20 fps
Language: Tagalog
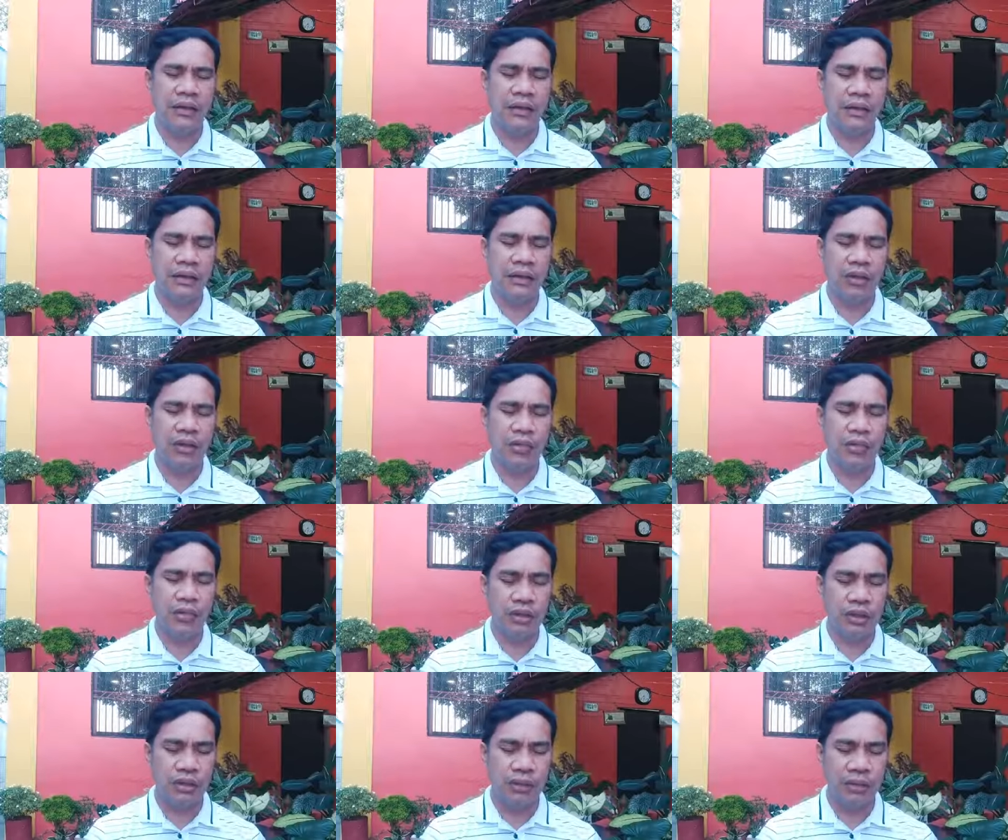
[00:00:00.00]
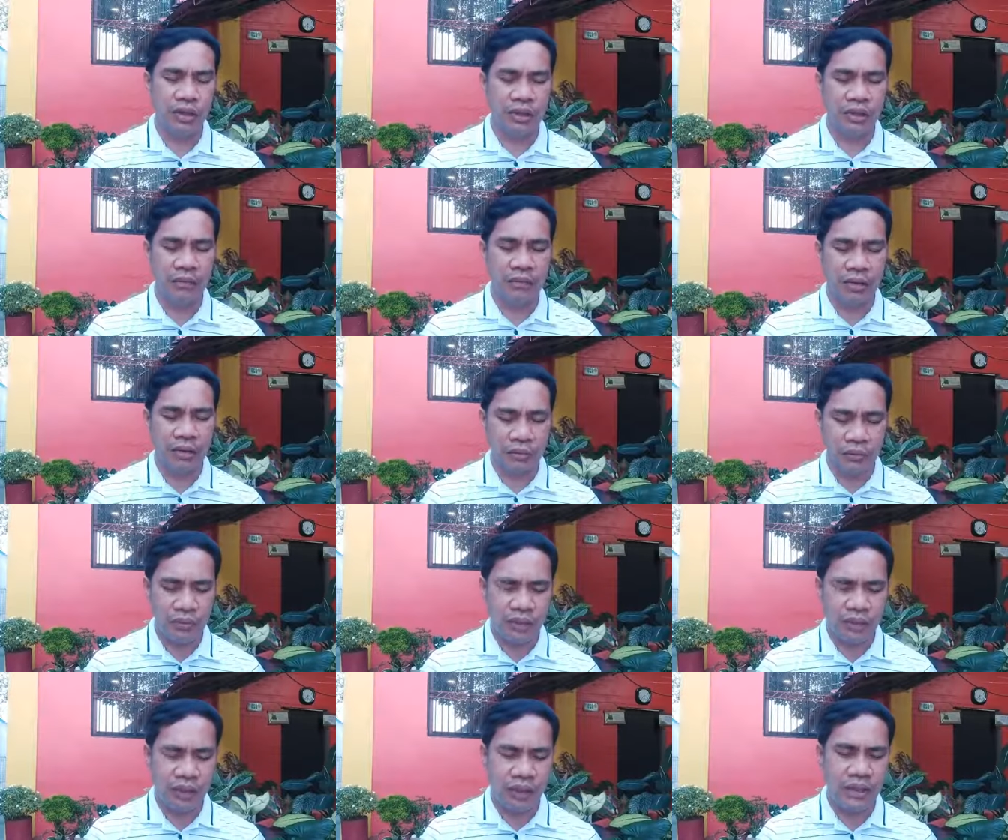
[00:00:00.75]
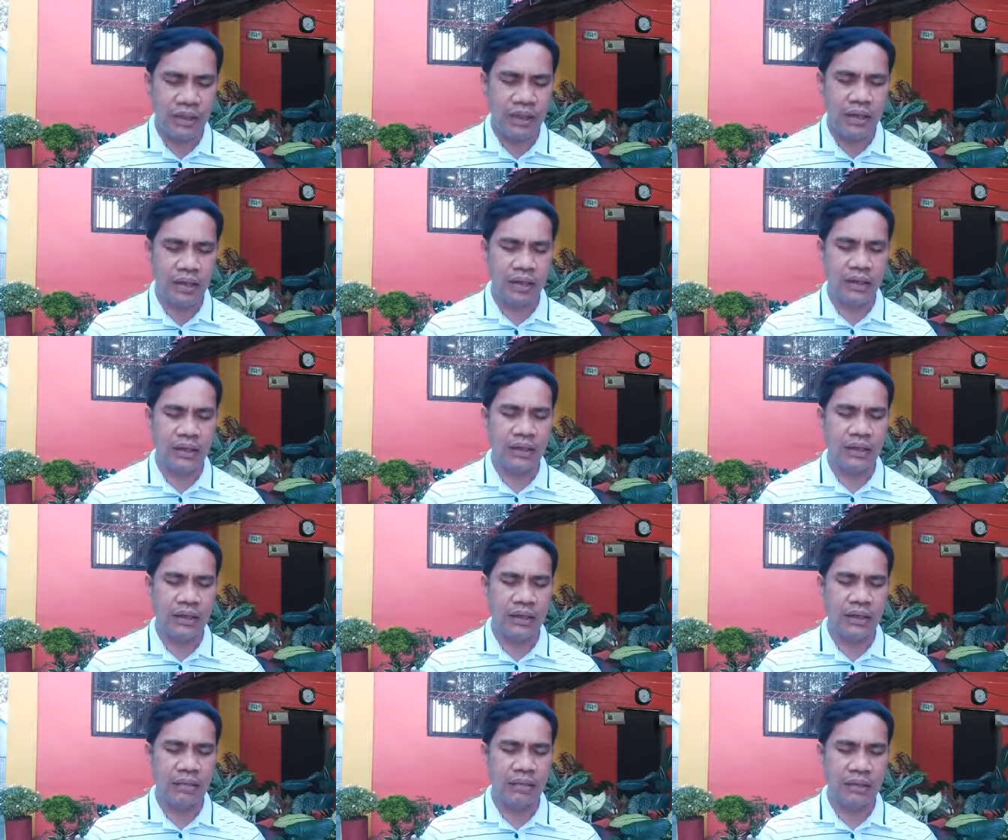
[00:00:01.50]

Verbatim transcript: Ikaw po nawa ang manguna, ang ah,